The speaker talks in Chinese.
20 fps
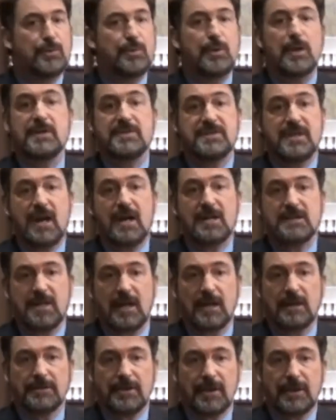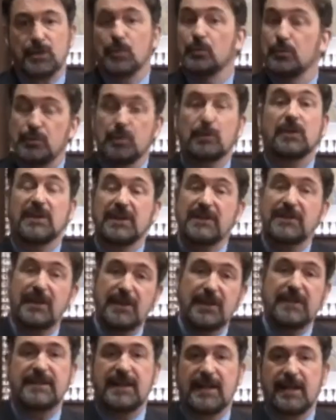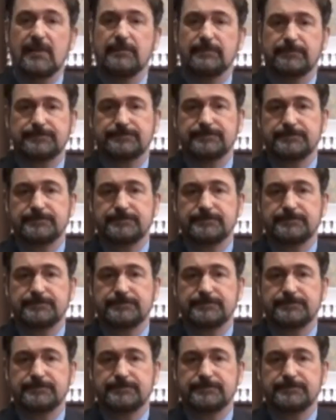语言家长的用途和特点。